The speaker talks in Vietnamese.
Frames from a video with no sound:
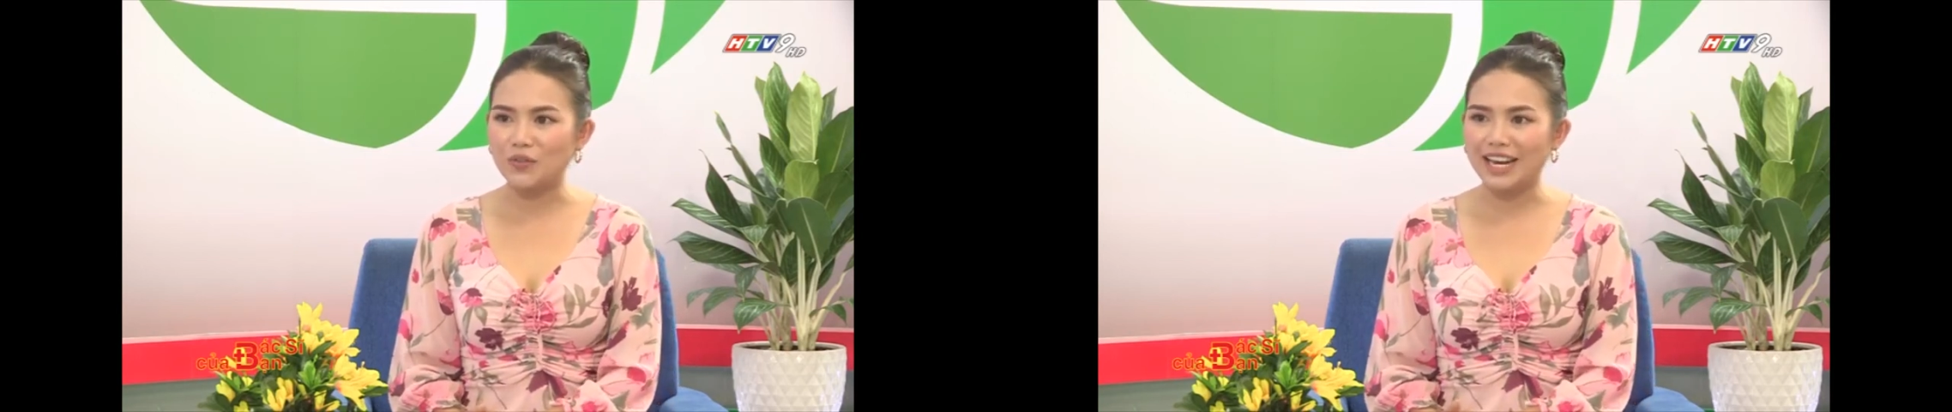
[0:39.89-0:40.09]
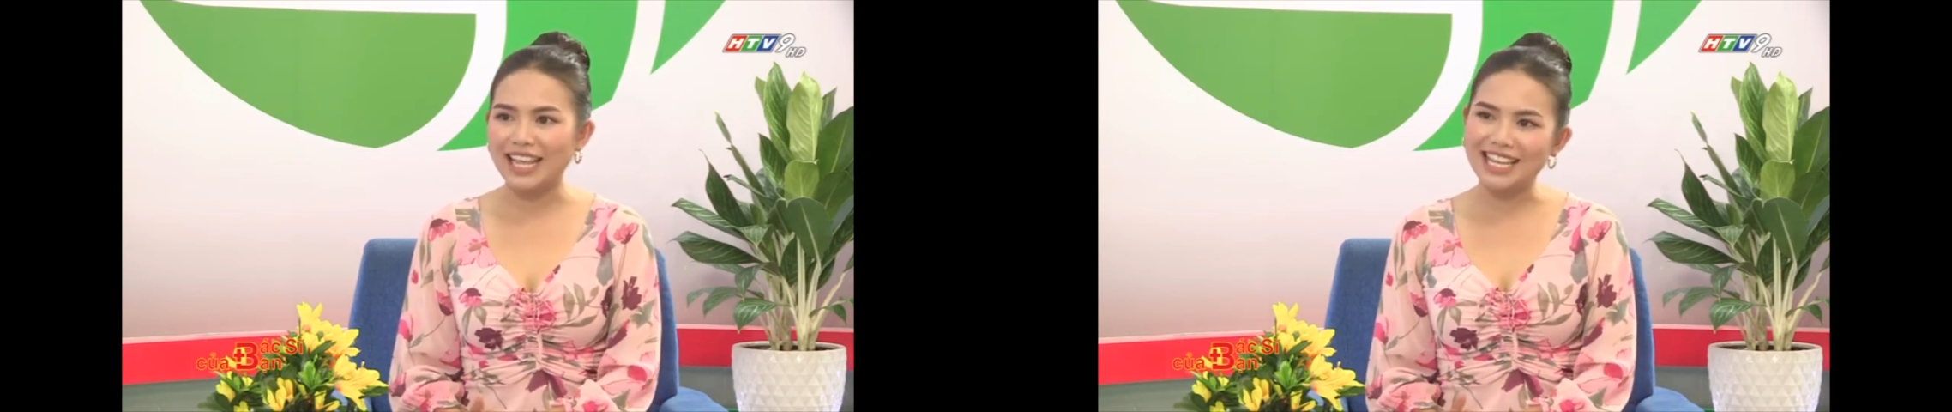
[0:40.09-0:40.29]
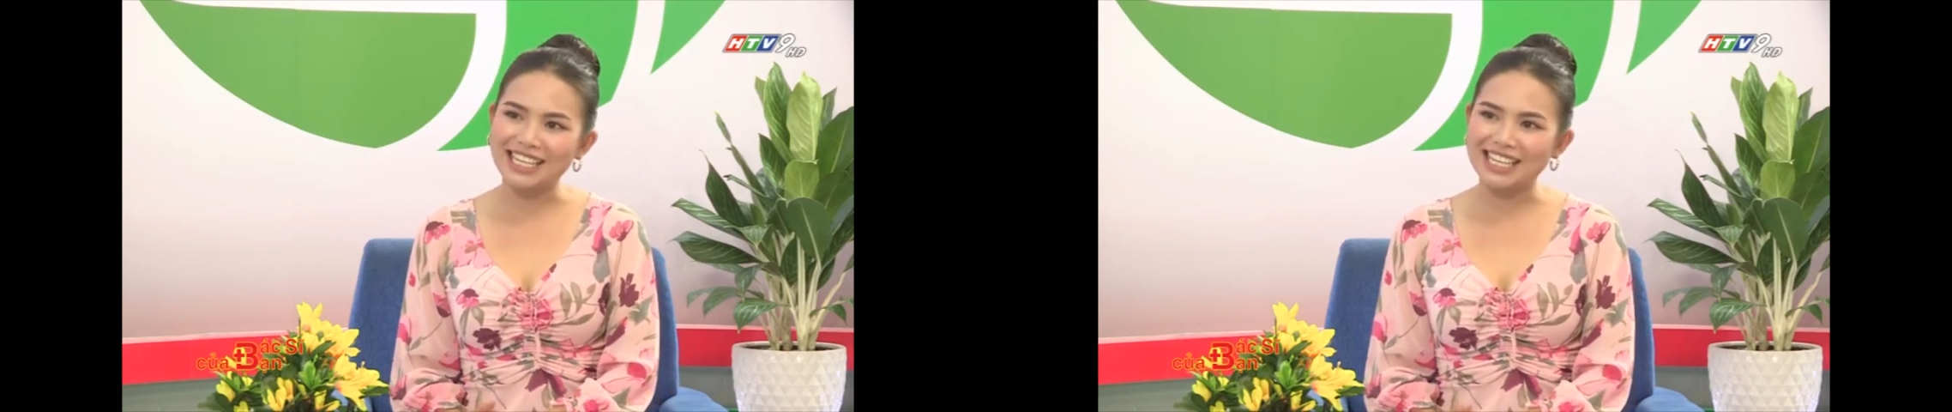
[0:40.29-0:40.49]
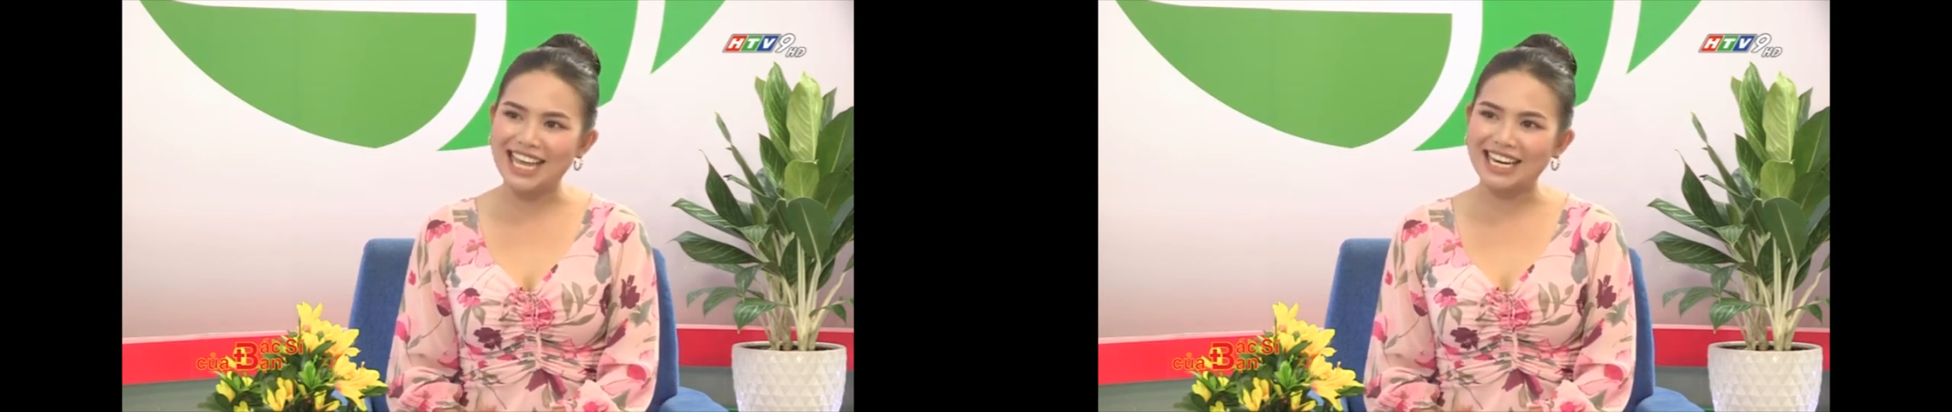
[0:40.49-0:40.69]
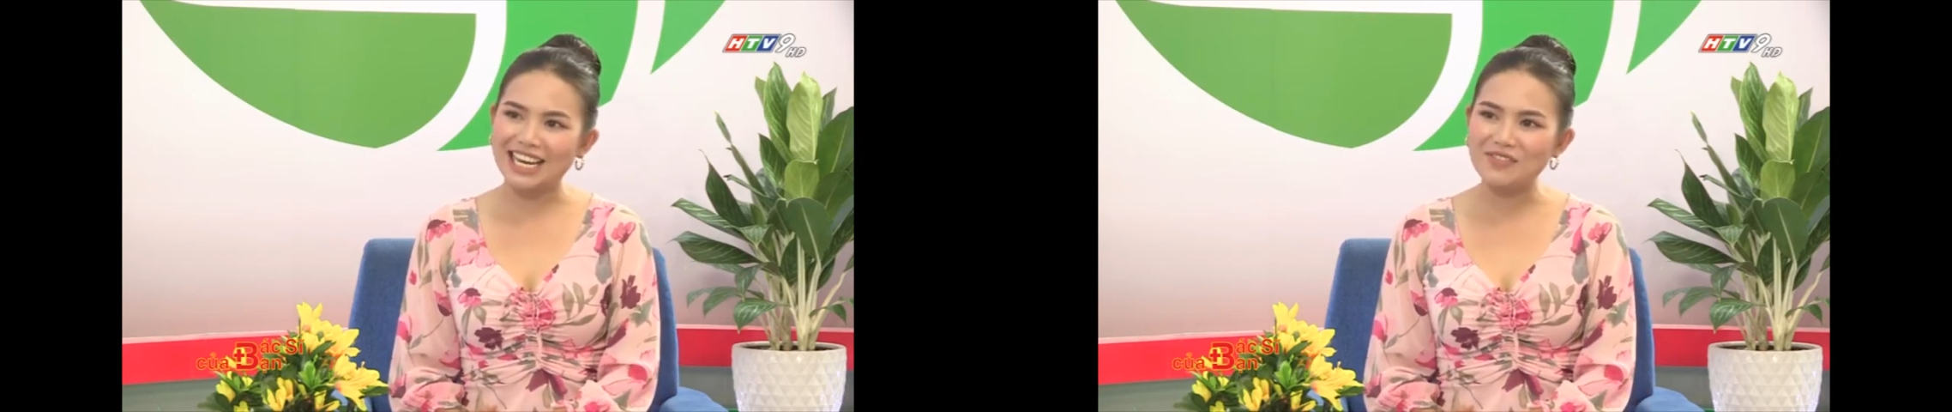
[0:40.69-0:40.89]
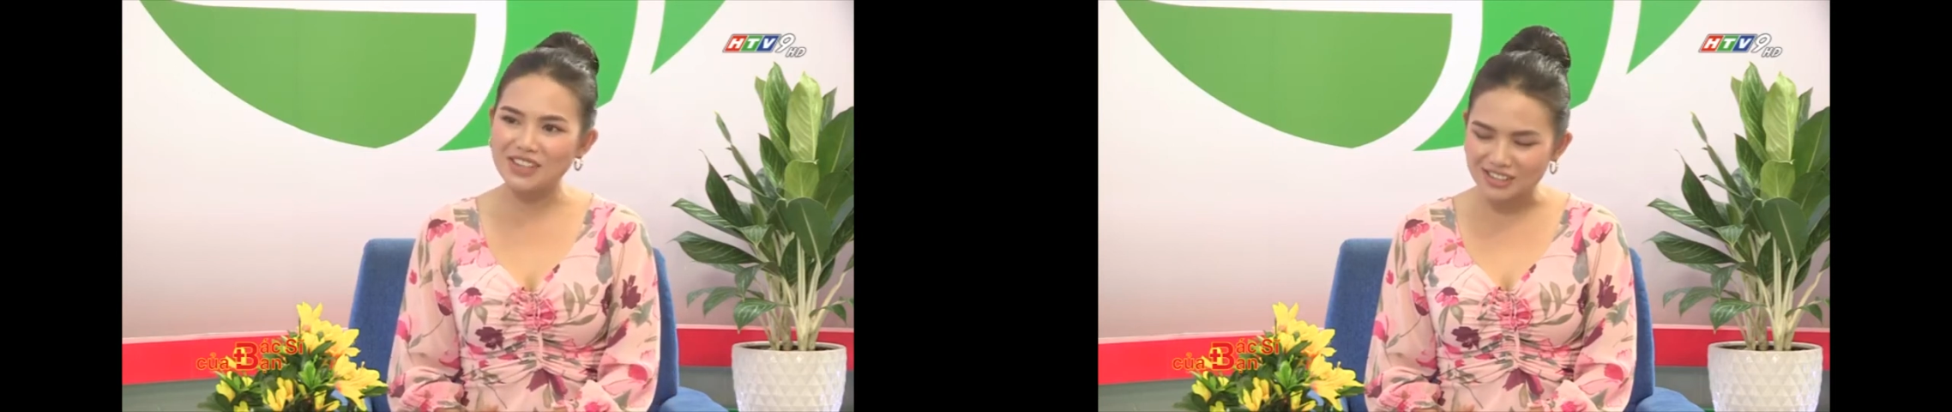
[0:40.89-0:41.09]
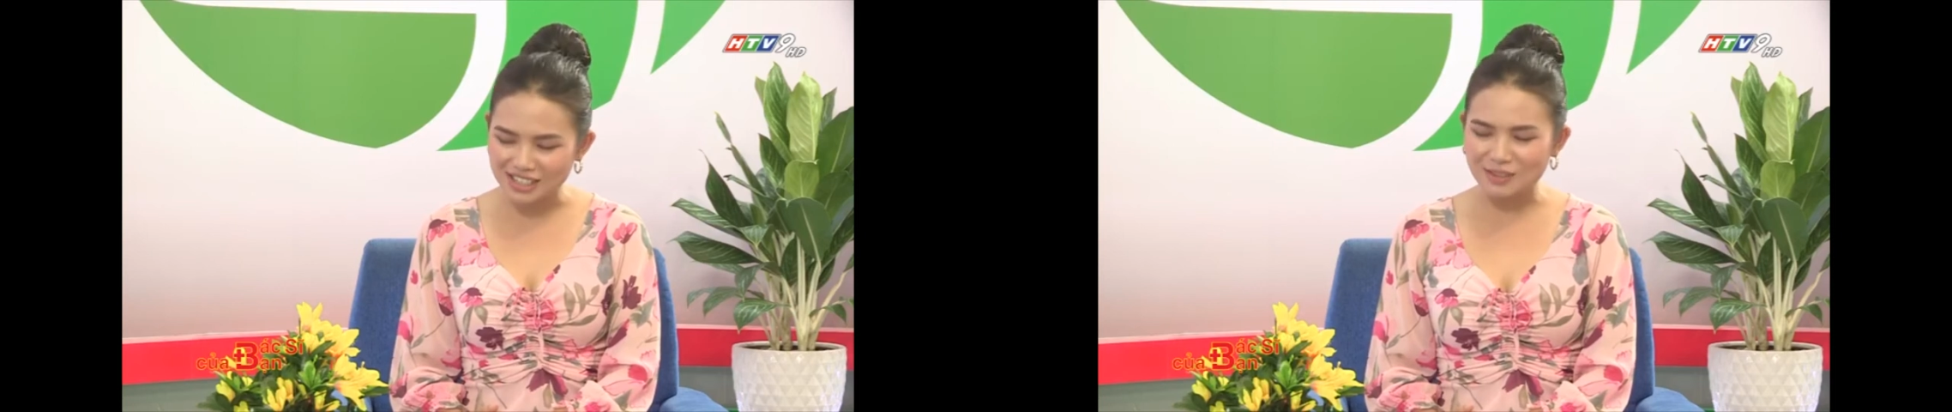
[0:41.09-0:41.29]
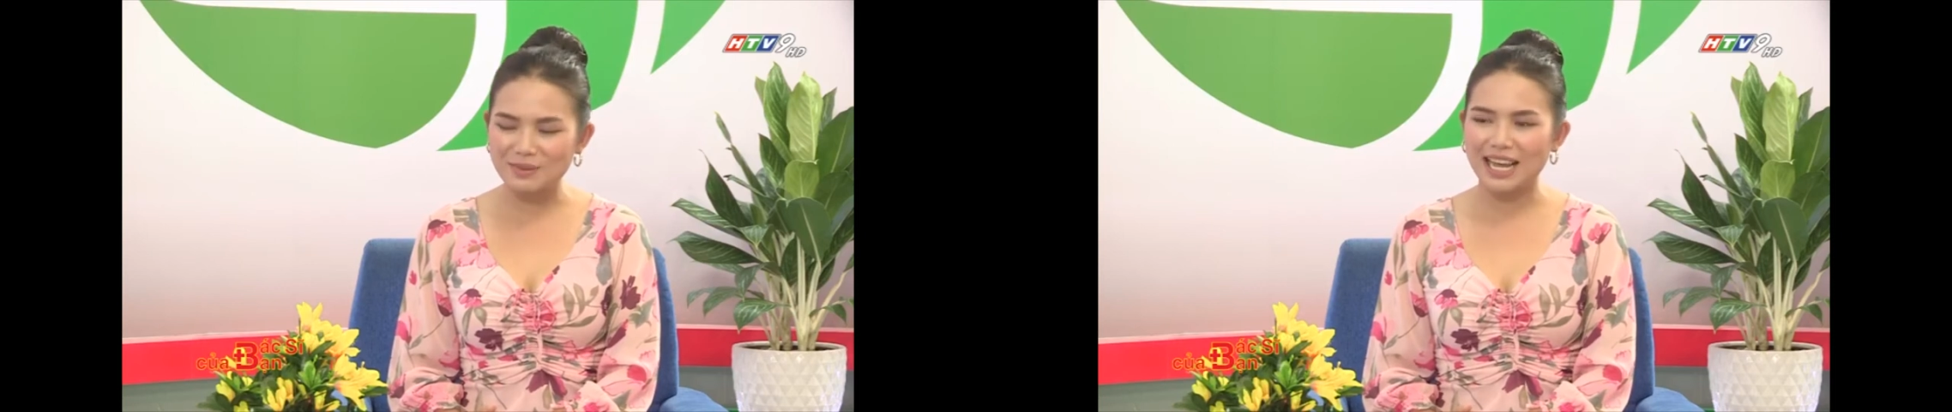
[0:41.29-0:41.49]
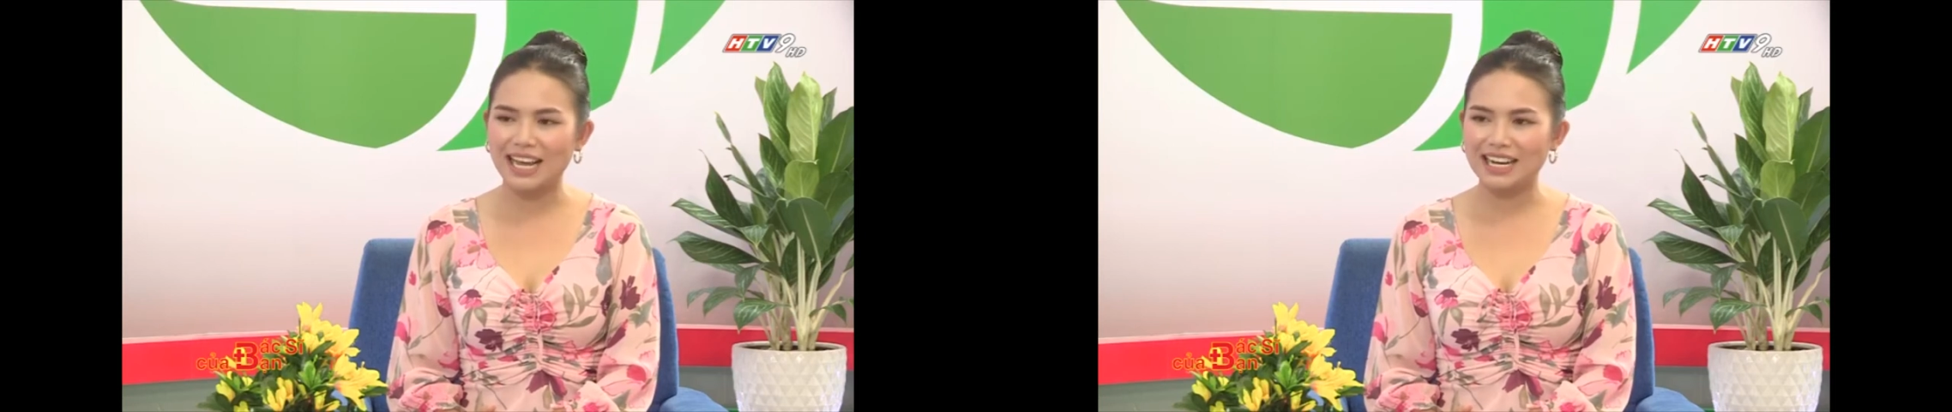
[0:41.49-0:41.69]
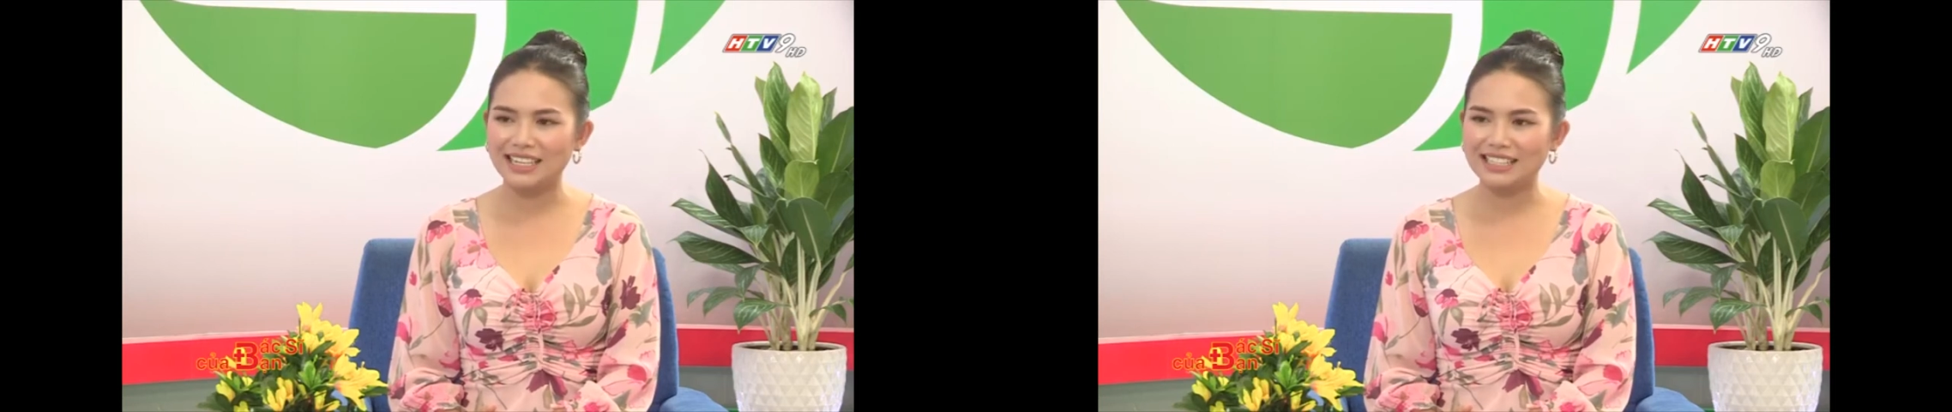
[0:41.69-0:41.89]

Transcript: vì đã dành thời gian đến với chương trình hôm nay ạ.